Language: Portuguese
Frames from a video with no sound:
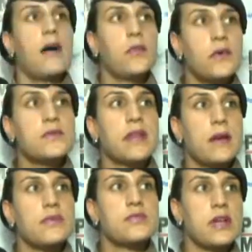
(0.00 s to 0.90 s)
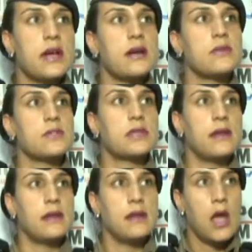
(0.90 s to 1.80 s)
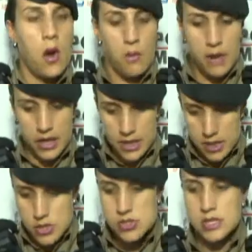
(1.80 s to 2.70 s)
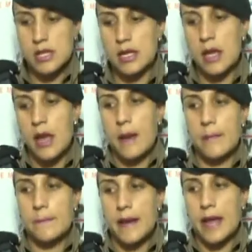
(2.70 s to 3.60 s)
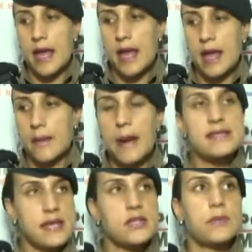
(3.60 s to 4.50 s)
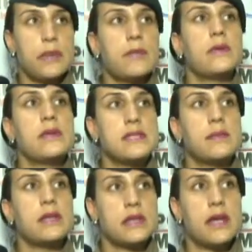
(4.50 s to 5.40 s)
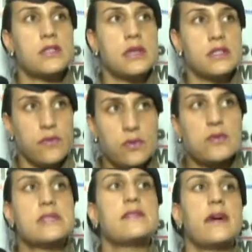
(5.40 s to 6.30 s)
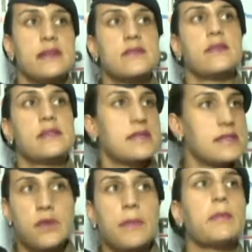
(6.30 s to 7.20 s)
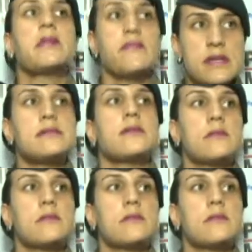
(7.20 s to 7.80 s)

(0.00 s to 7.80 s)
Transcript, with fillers: Há muito tempo já, já tem uma grande é, passagem pela polícia militar já, já foi conduzida várias vezes, essa não é a primeira vez.